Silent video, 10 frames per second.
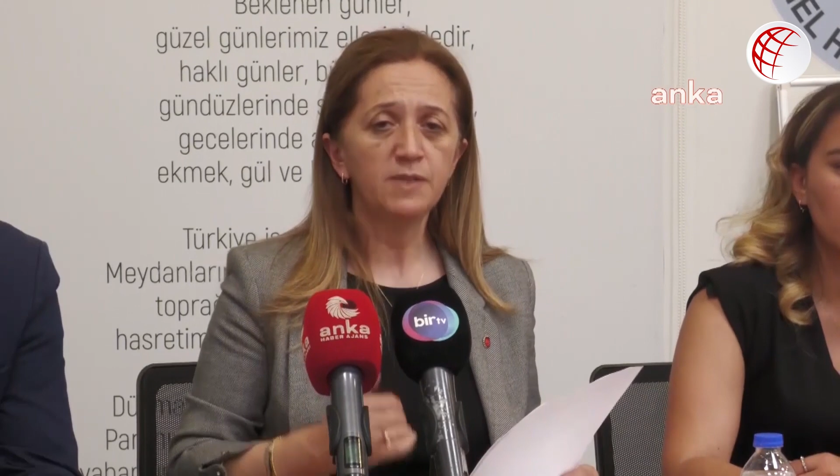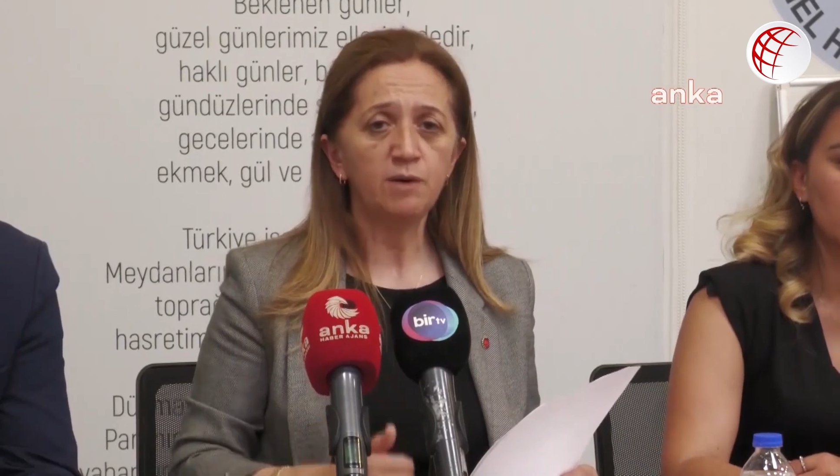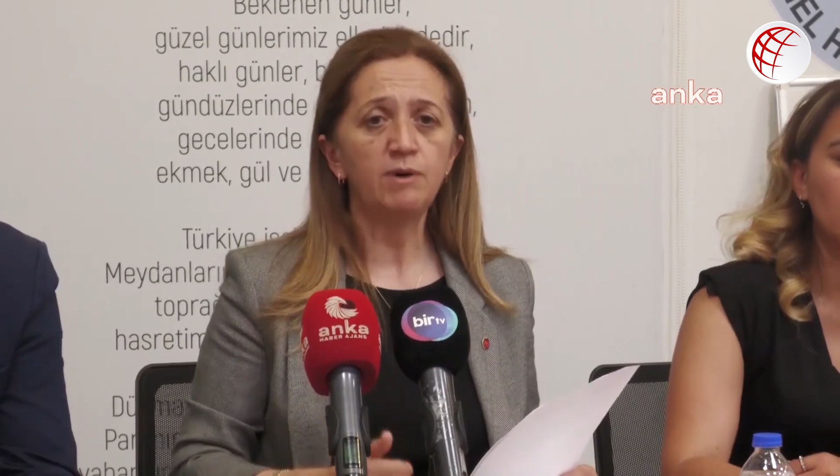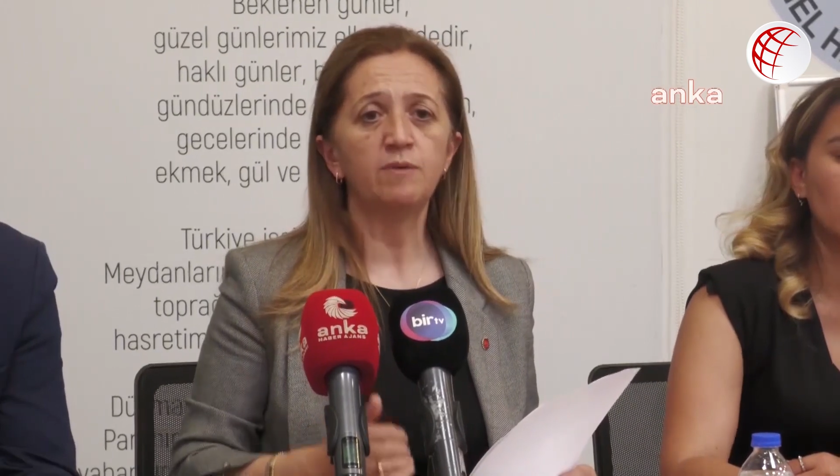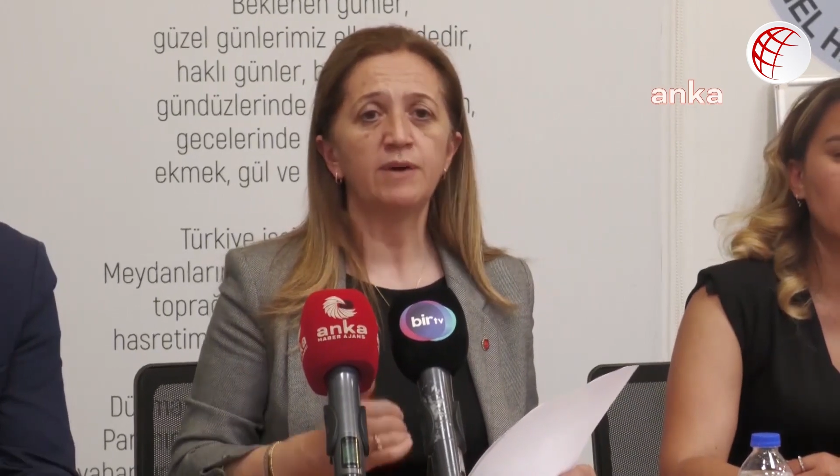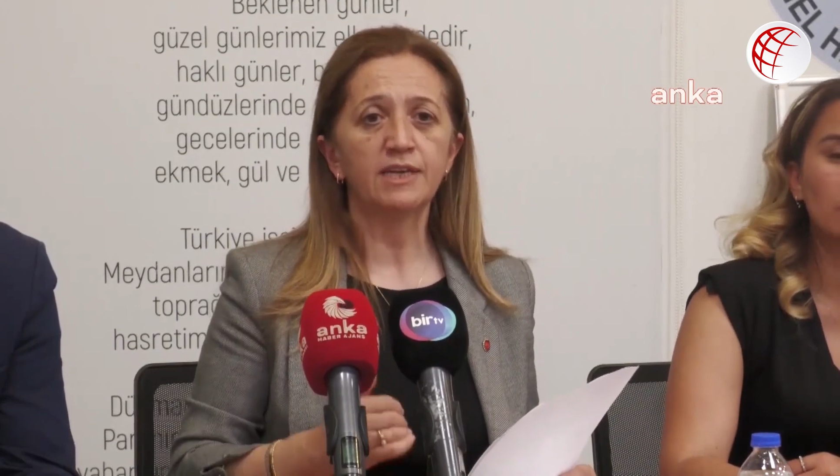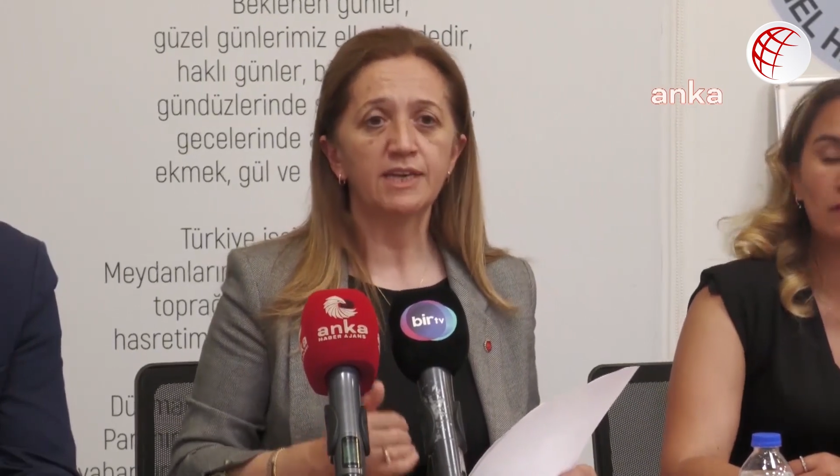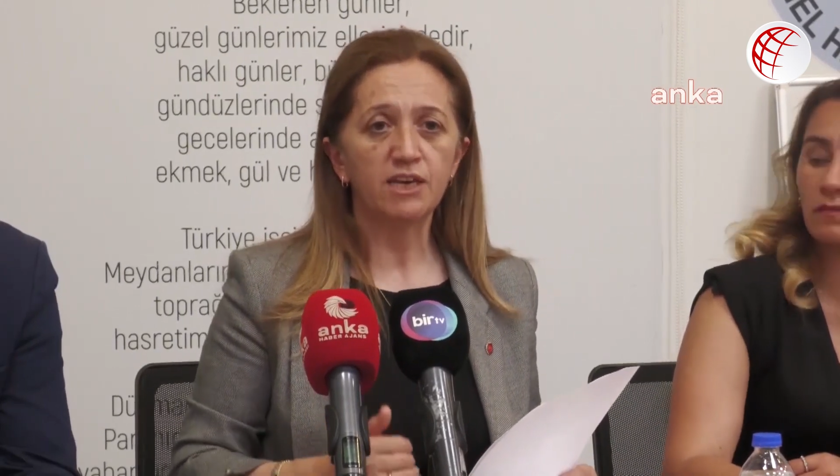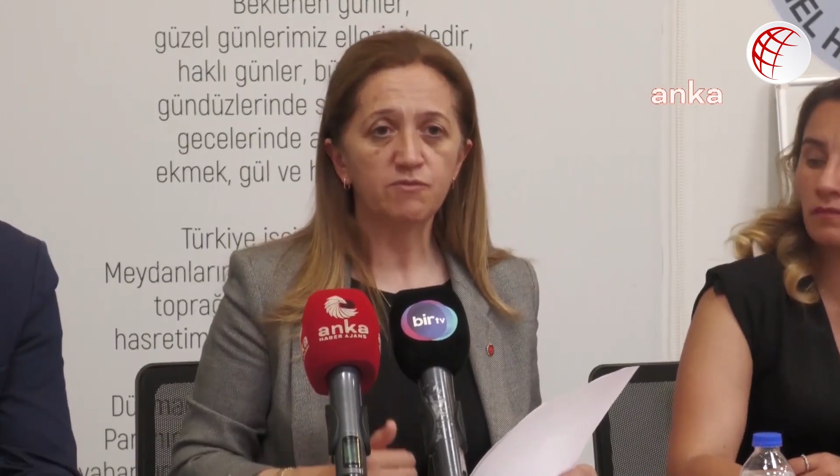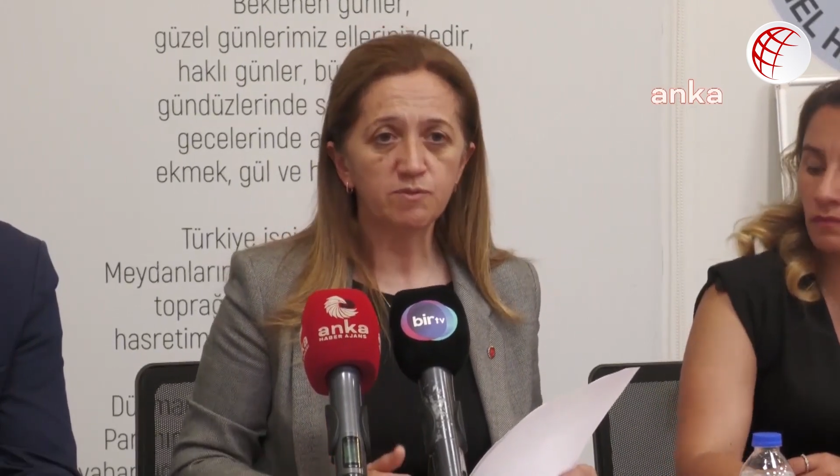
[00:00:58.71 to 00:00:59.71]
tamamen
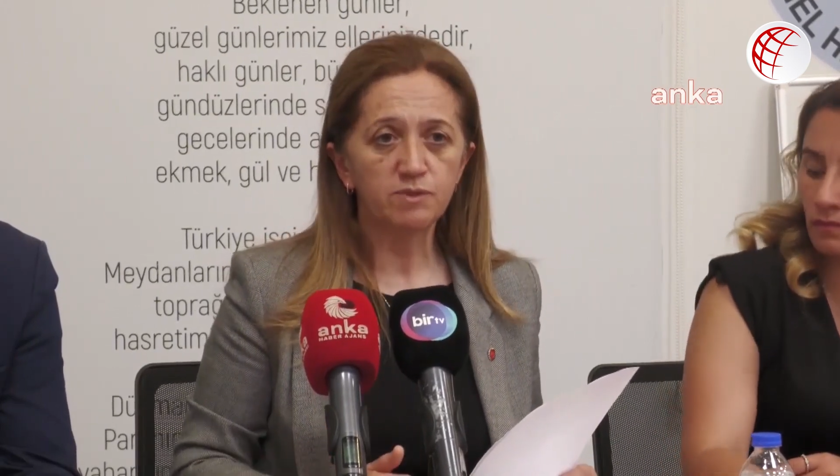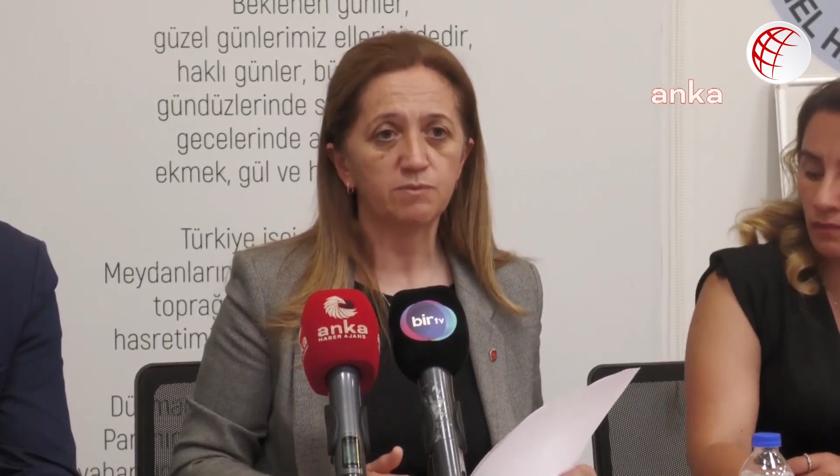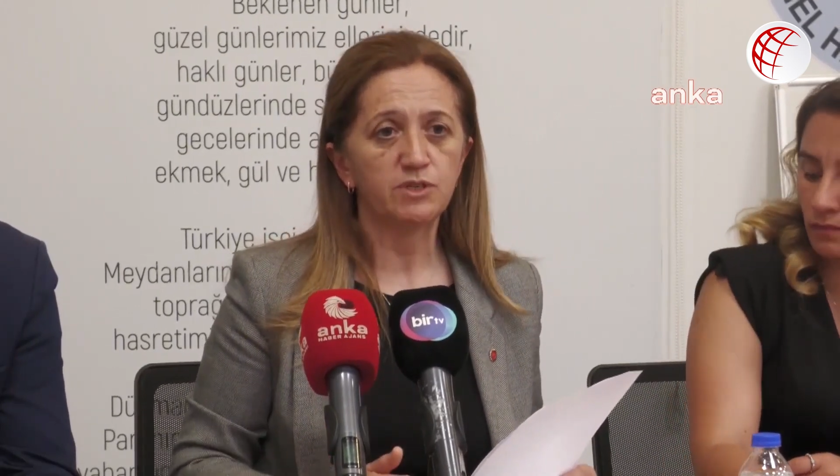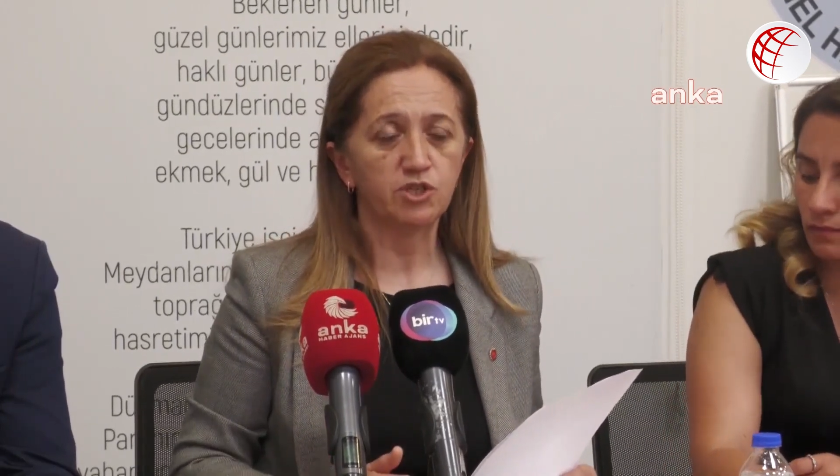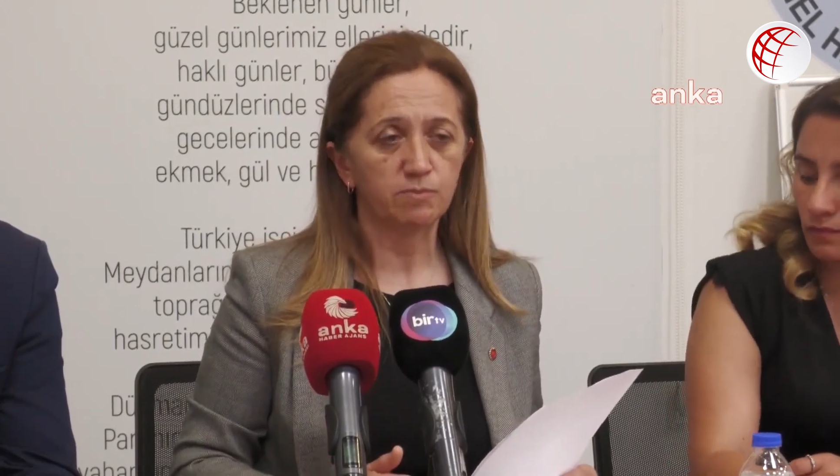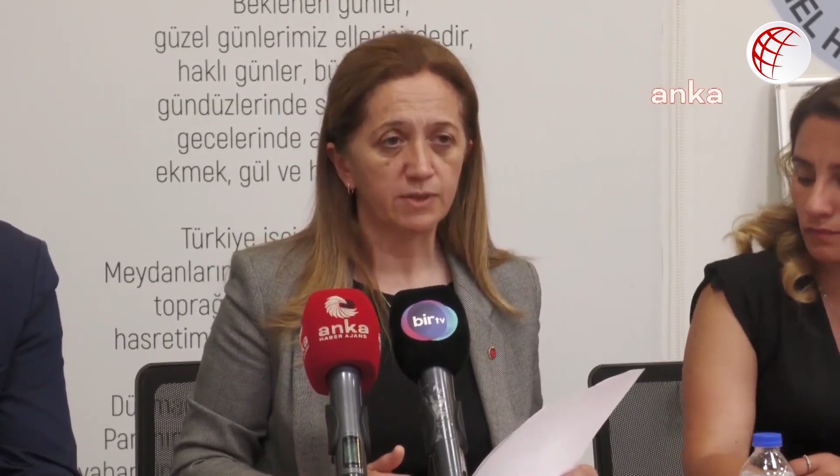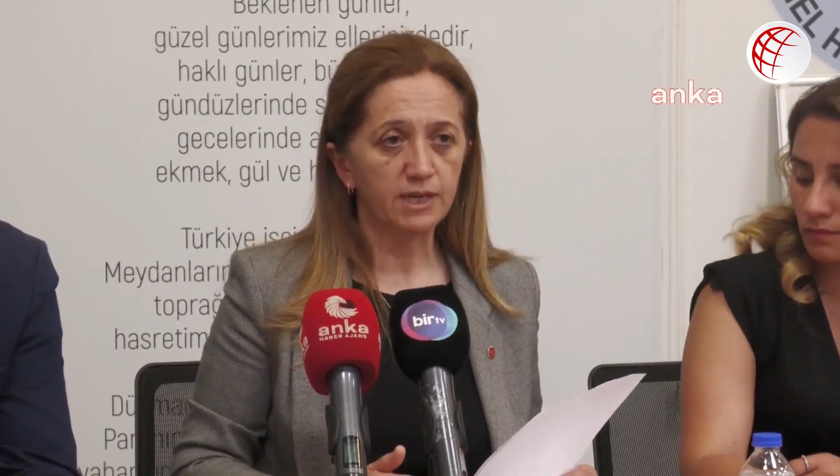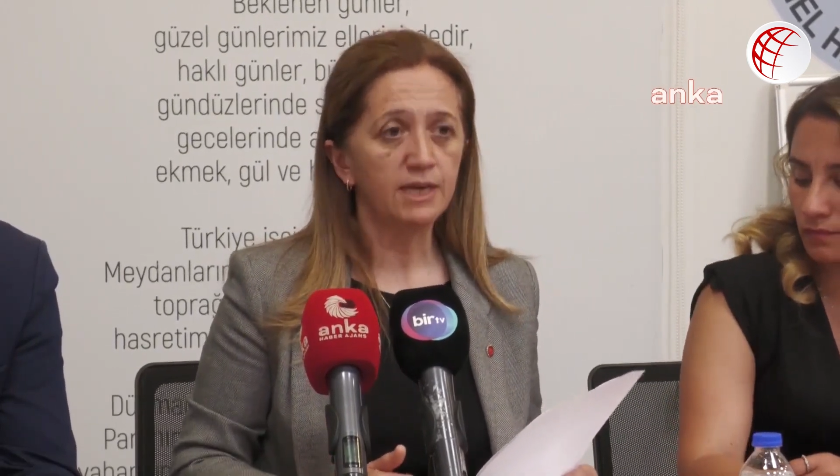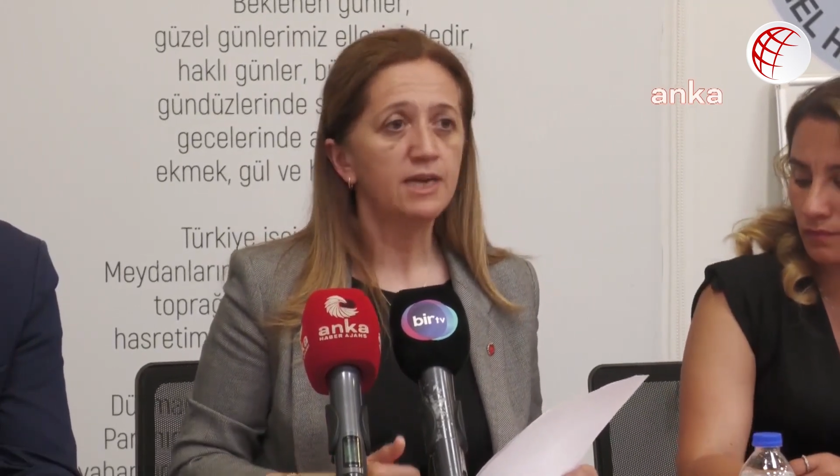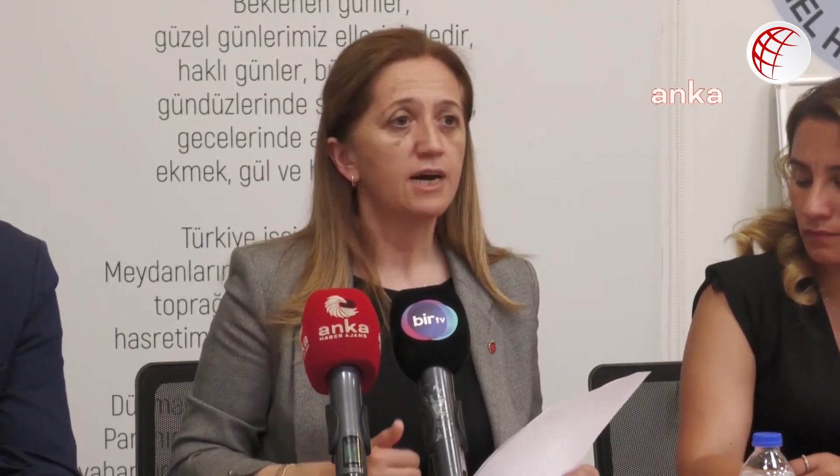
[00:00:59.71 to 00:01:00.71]
keyfi bir biçimde